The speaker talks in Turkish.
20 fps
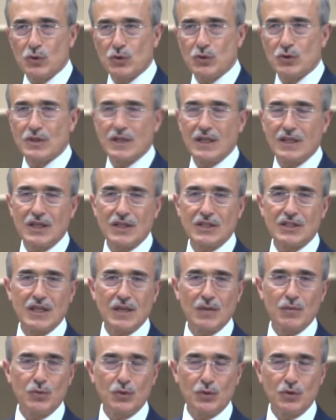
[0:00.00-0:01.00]
bir üst düzeye
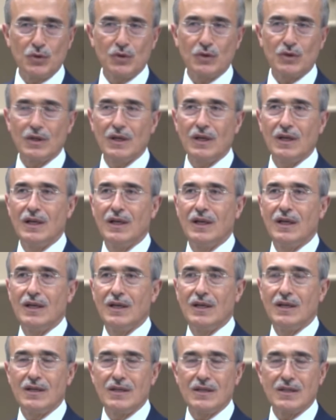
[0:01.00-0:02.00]
taşıyan bütün
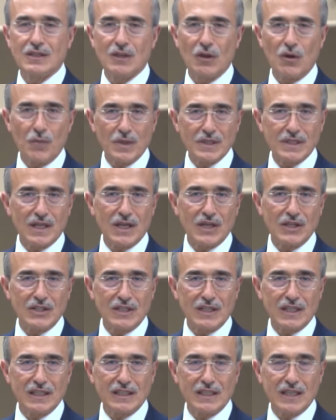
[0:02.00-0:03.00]
savunma sanayi
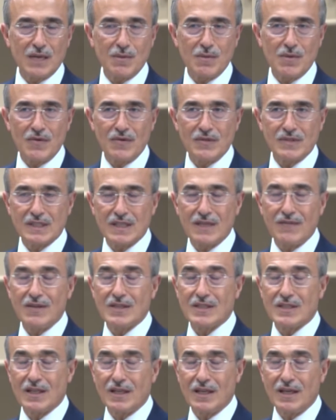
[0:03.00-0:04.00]
şirketlerimize
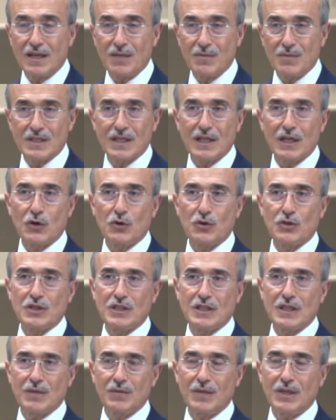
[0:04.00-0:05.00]
ve sanayimizin
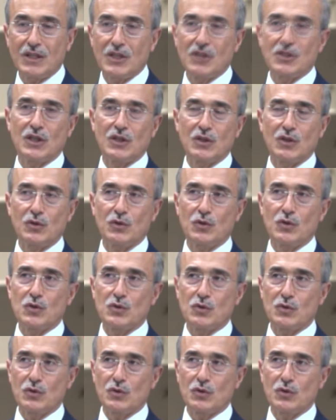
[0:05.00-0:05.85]
ekosistemine teşekkür ediyoruz.